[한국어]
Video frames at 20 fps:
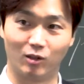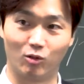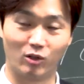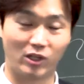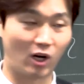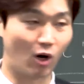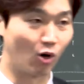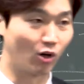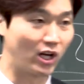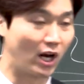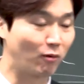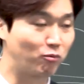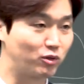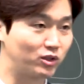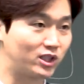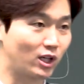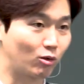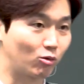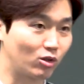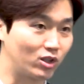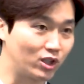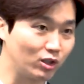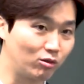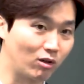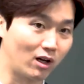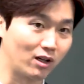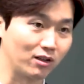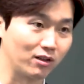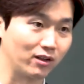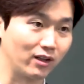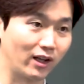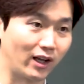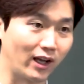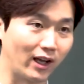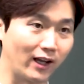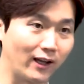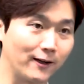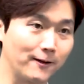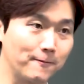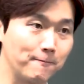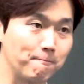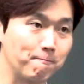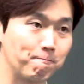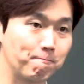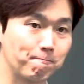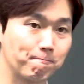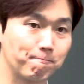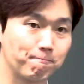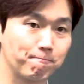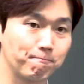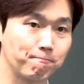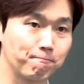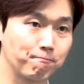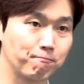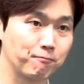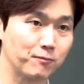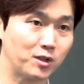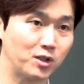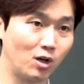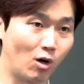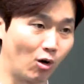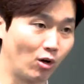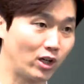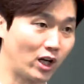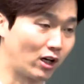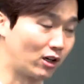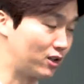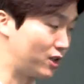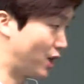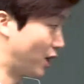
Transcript: 우리 언약 붙잡고 기도하는데 그 언약은